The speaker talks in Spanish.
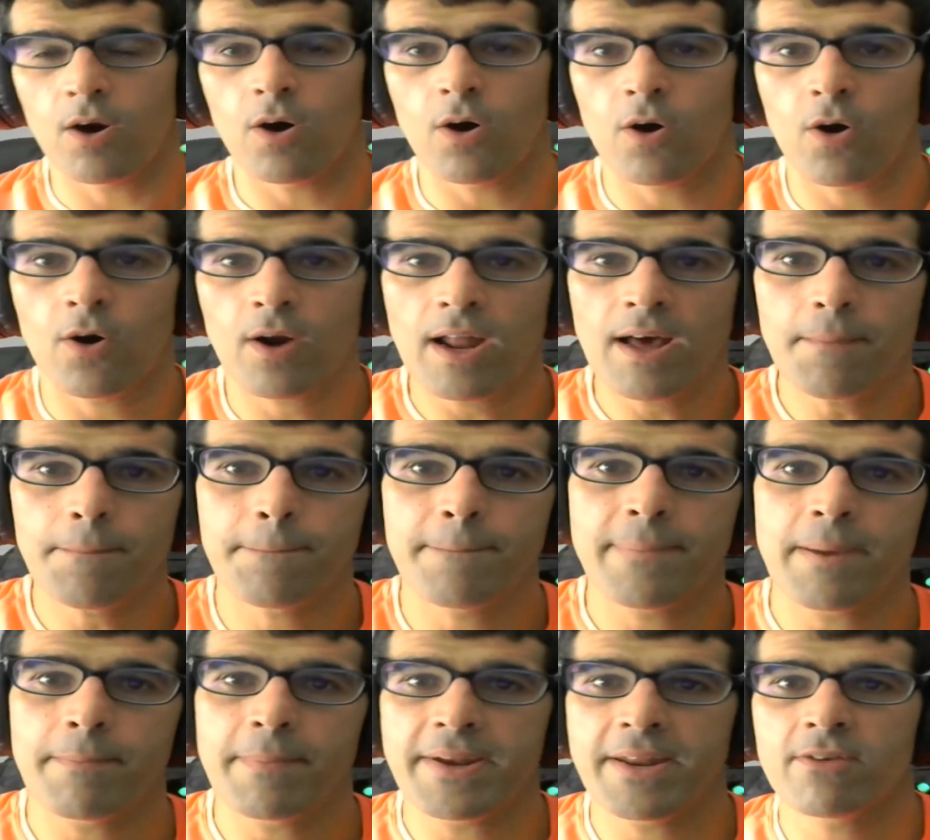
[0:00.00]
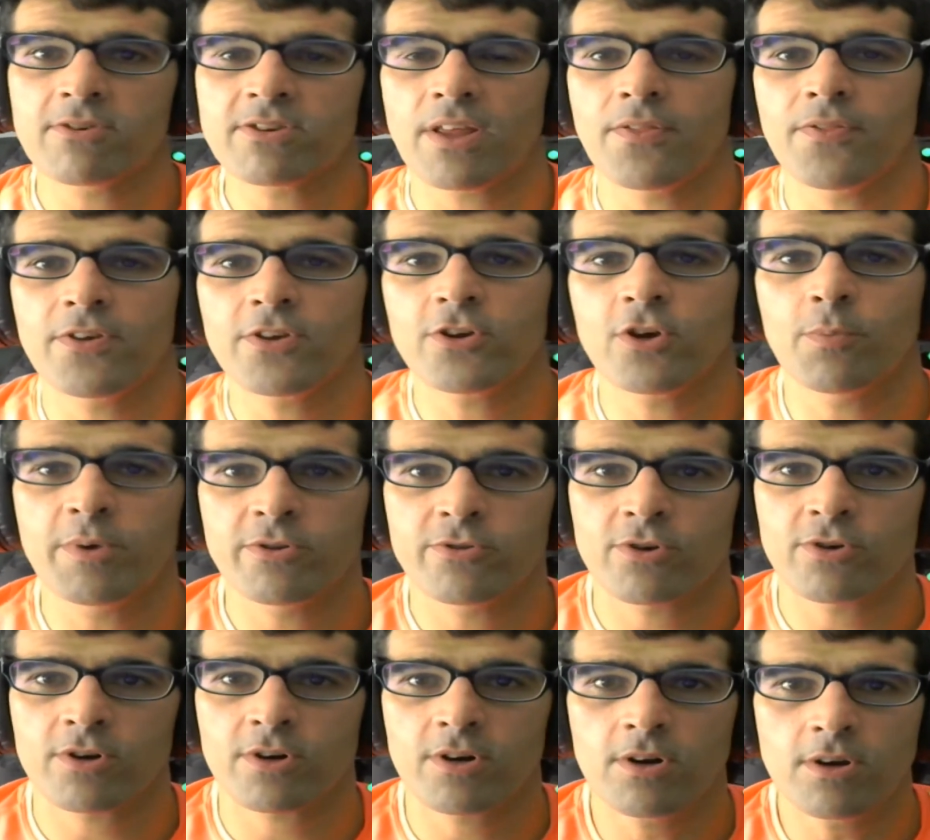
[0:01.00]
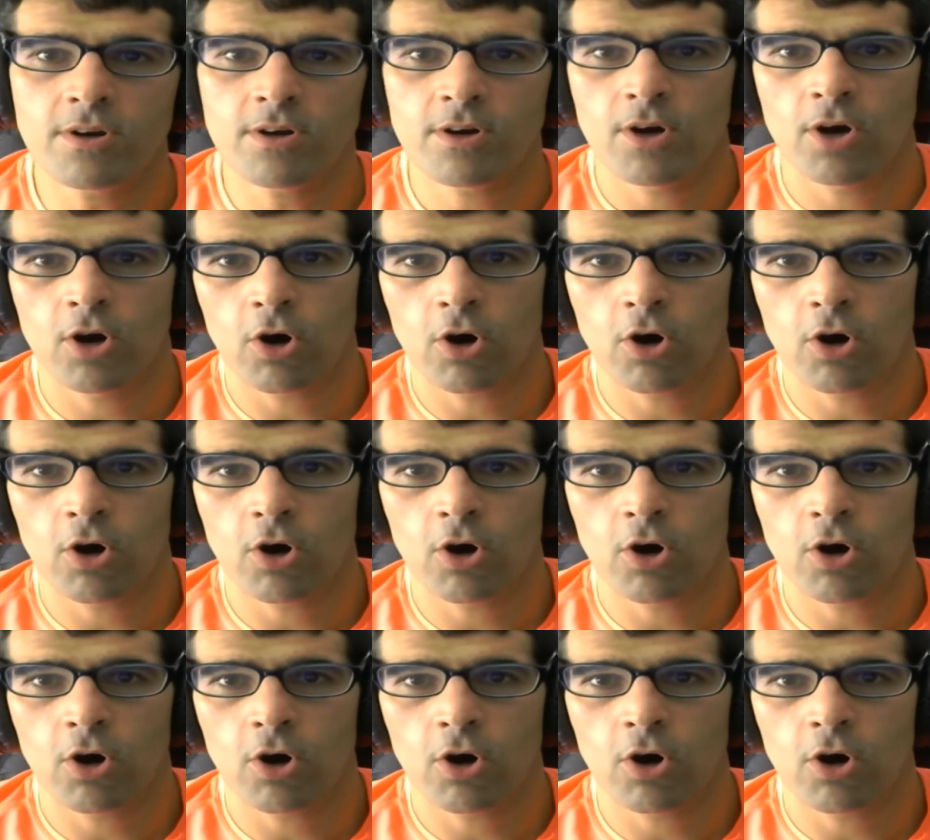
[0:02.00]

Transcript: Hola, bienvenidos en 5 Minutos Roll.